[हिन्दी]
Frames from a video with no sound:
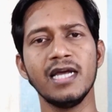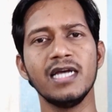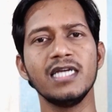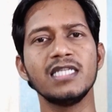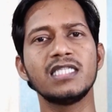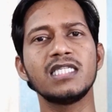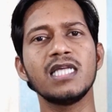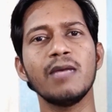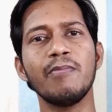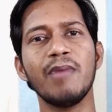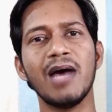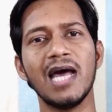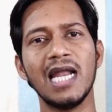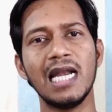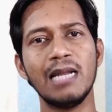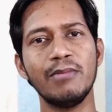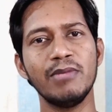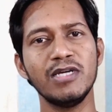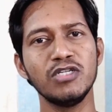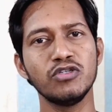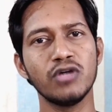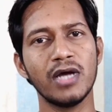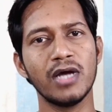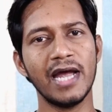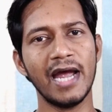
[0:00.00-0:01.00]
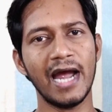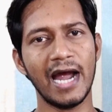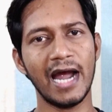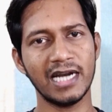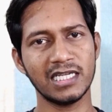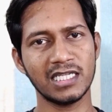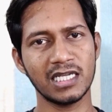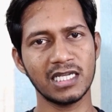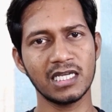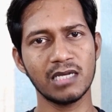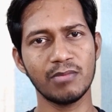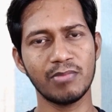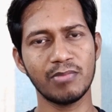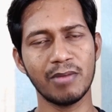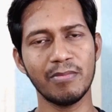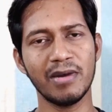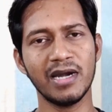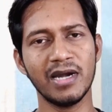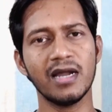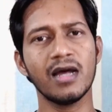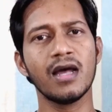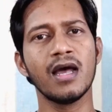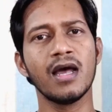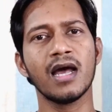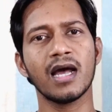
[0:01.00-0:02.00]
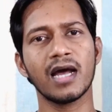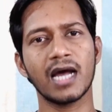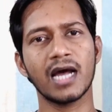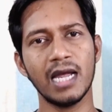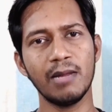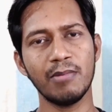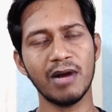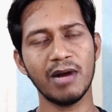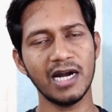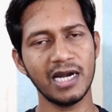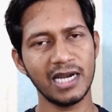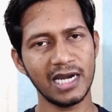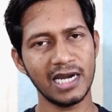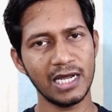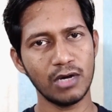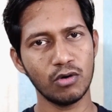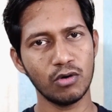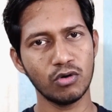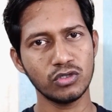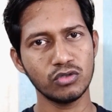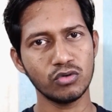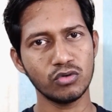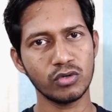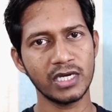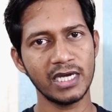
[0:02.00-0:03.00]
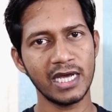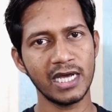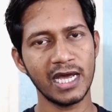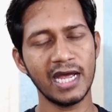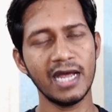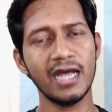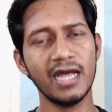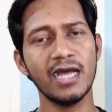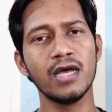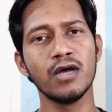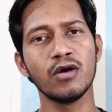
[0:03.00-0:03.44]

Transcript: इससे पहले भी जो है एडसेंस की पेमेंट कई बार डिले हो चुकी है